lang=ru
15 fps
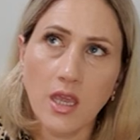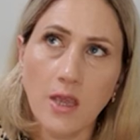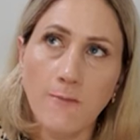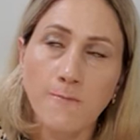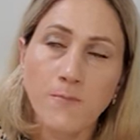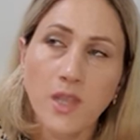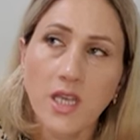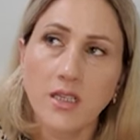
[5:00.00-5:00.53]

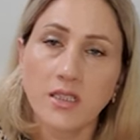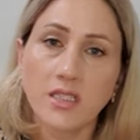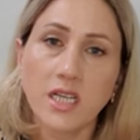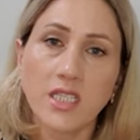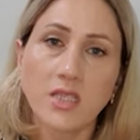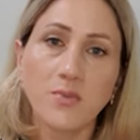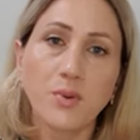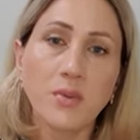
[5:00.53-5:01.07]
и
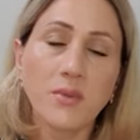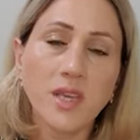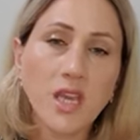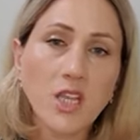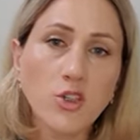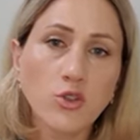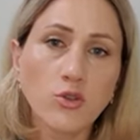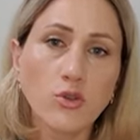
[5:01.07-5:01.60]
знаете,
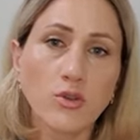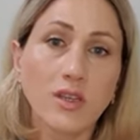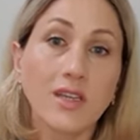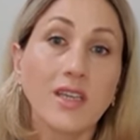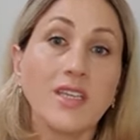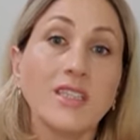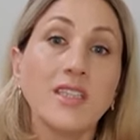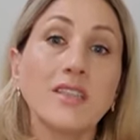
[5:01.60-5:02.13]
поменять что-то,
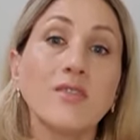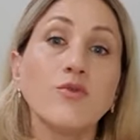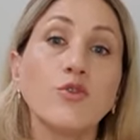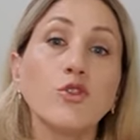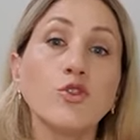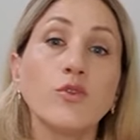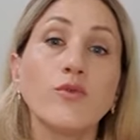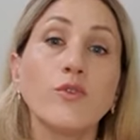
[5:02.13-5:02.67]
из-за того,
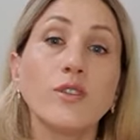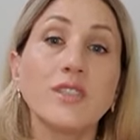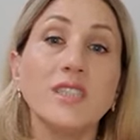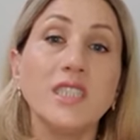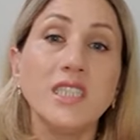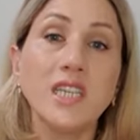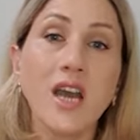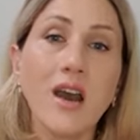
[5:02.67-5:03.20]
что вот
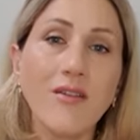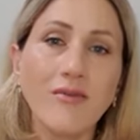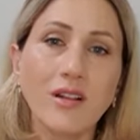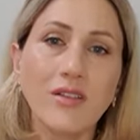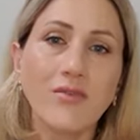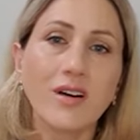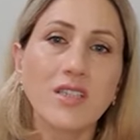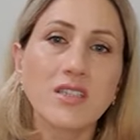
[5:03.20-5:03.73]

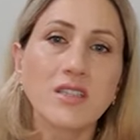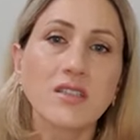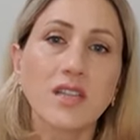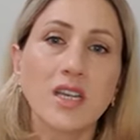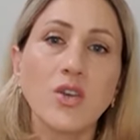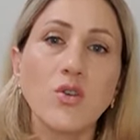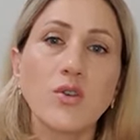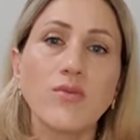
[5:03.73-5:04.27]
дьявол вас
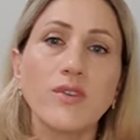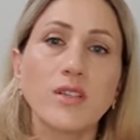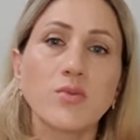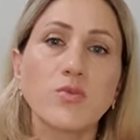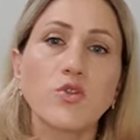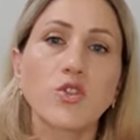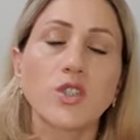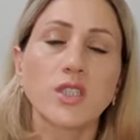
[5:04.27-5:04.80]
дает
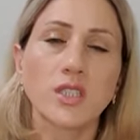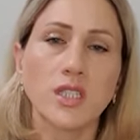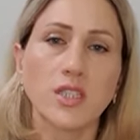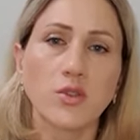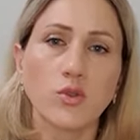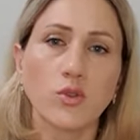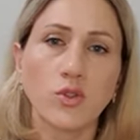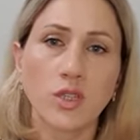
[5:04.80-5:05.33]
возможность
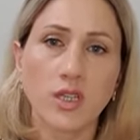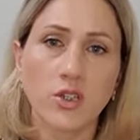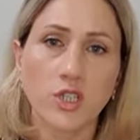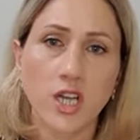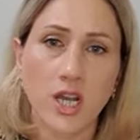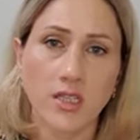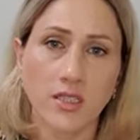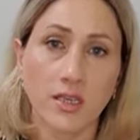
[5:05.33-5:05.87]

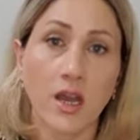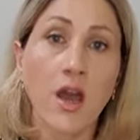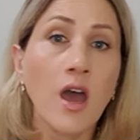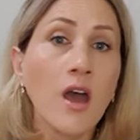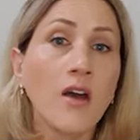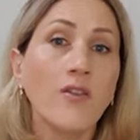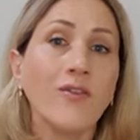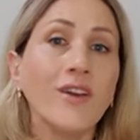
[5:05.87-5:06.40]
искушаться.
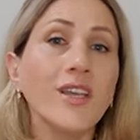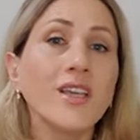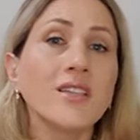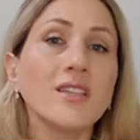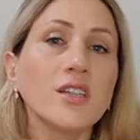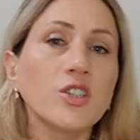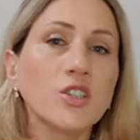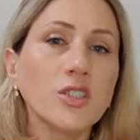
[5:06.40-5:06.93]
Вы не
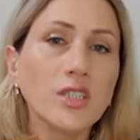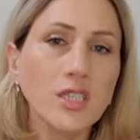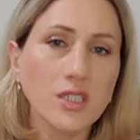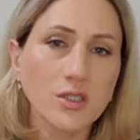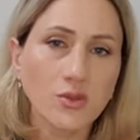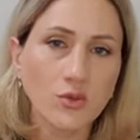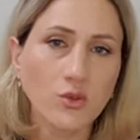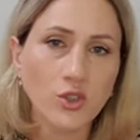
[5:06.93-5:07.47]
должны
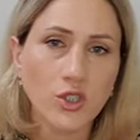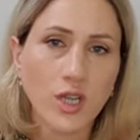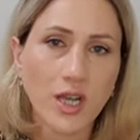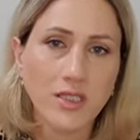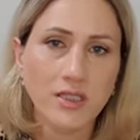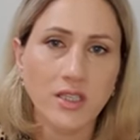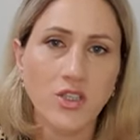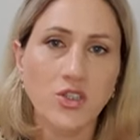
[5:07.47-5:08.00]

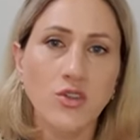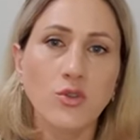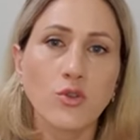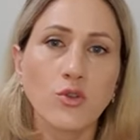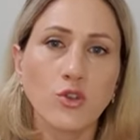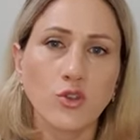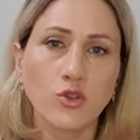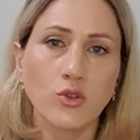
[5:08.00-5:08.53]
искушаться
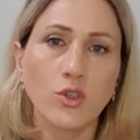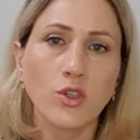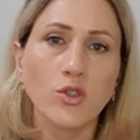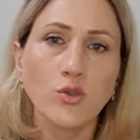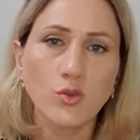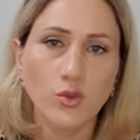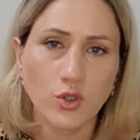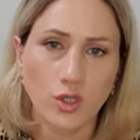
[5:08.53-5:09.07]
то, что не
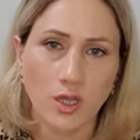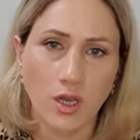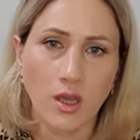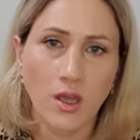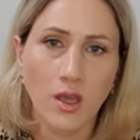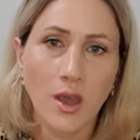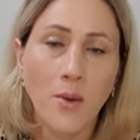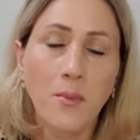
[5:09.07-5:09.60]
нужно.
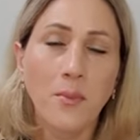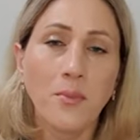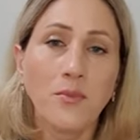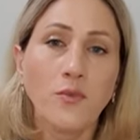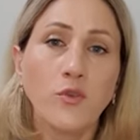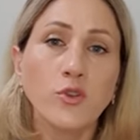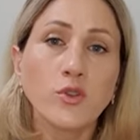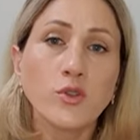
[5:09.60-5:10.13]

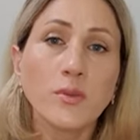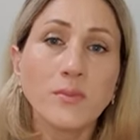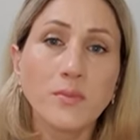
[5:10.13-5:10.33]
Вот